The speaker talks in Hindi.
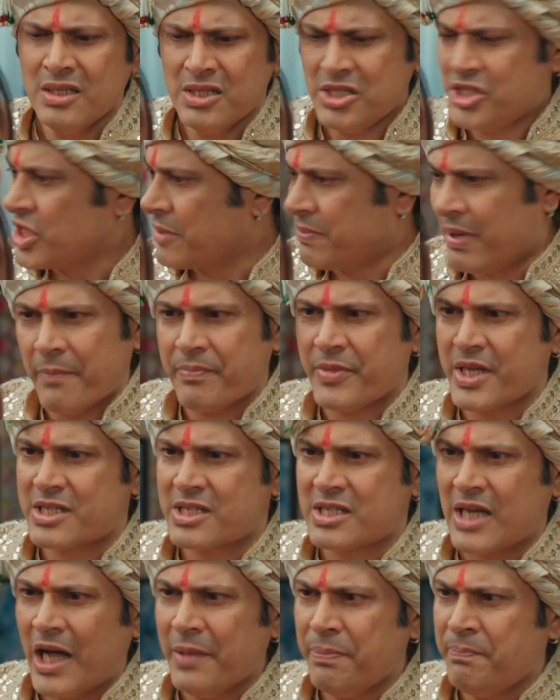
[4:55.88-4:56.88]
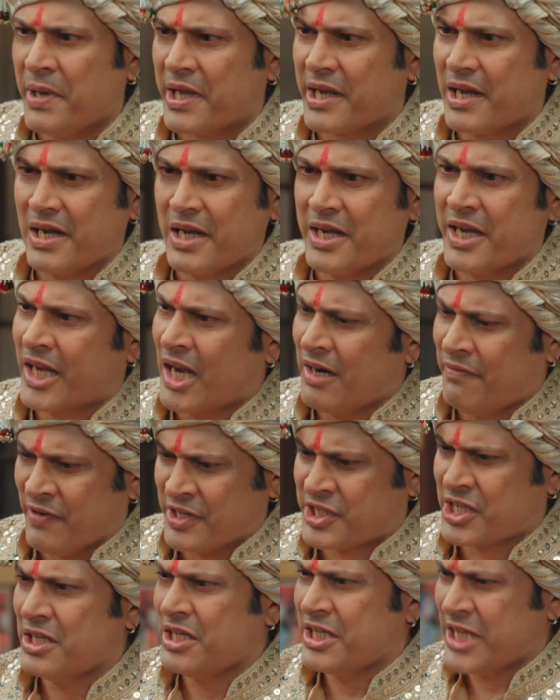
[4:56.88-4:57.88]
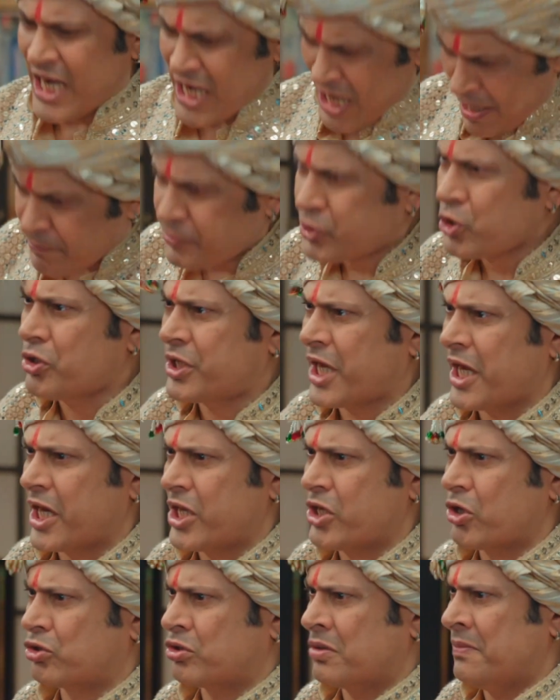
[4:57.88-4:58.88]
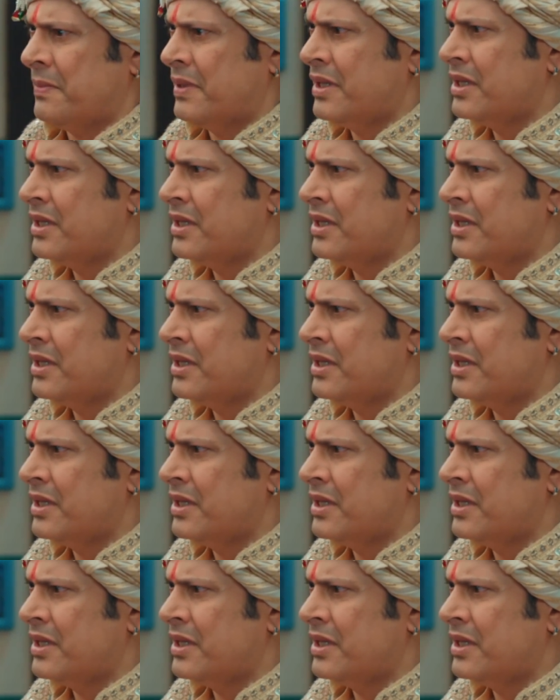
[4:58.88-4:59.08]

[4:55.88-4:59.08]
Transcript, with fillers: जब हमने सात फेरे लेने का वचन दिया है अब क्यों कह रही हो तुम